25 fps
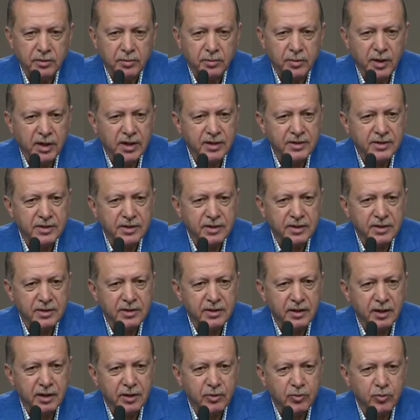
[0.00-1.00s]
bazıları
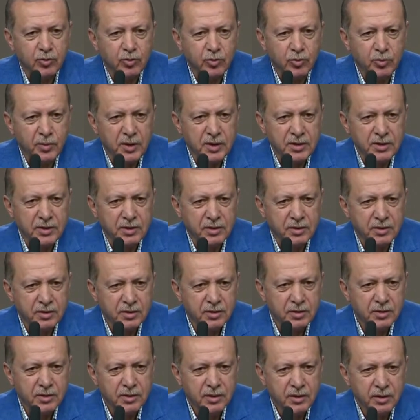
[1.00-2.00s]
rahat durmaz,
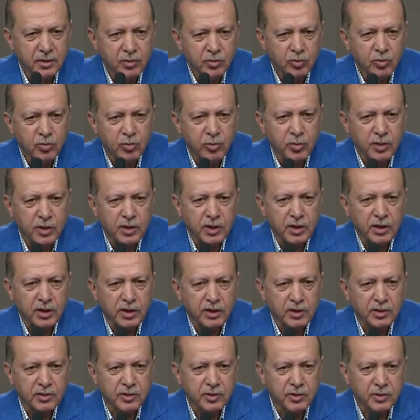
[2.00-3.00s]
durmadan
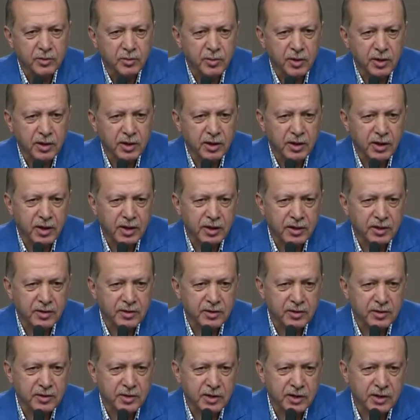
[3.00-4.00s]
karıştırmanın
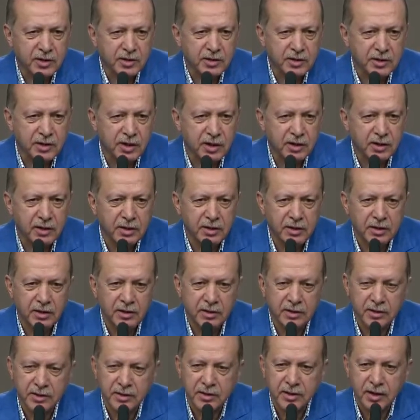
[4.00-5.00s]
gayreti içerisine
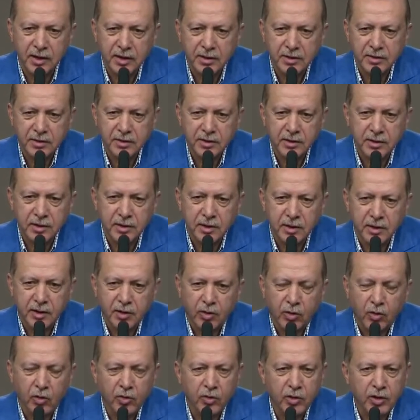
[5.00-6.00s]
girer
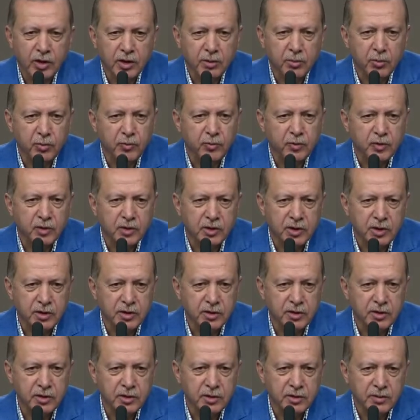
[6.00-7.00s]
onlara bu
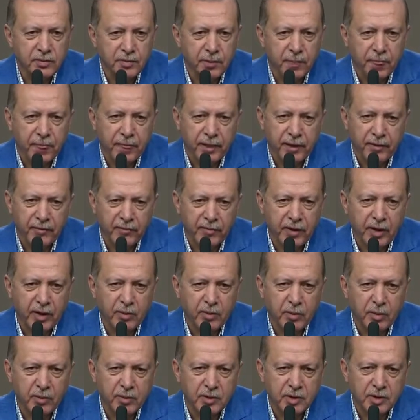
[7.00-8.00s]
fırsatı
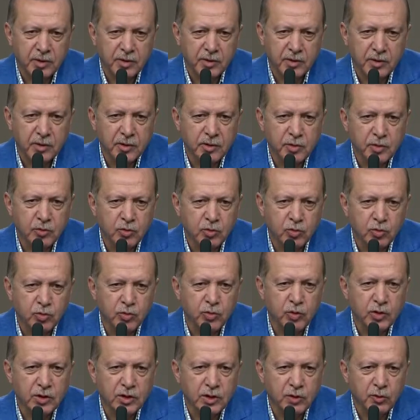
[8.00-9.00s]
vermemek için
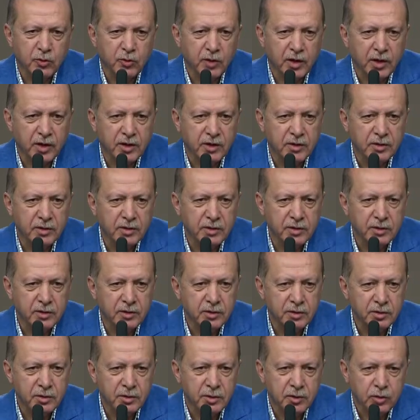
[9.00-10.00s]
Cumhur İttifakı'nı
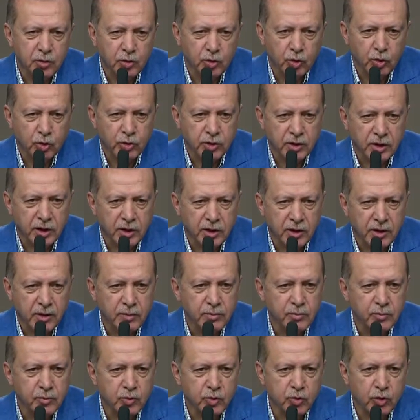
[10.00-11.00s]
çok
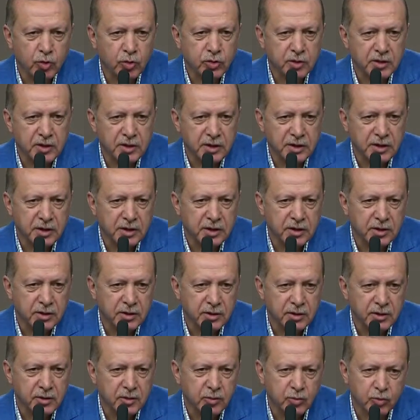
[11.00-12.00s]
sağlam, çok diri
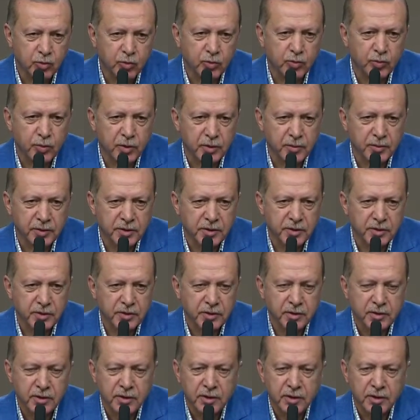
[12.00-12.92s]
tutmamız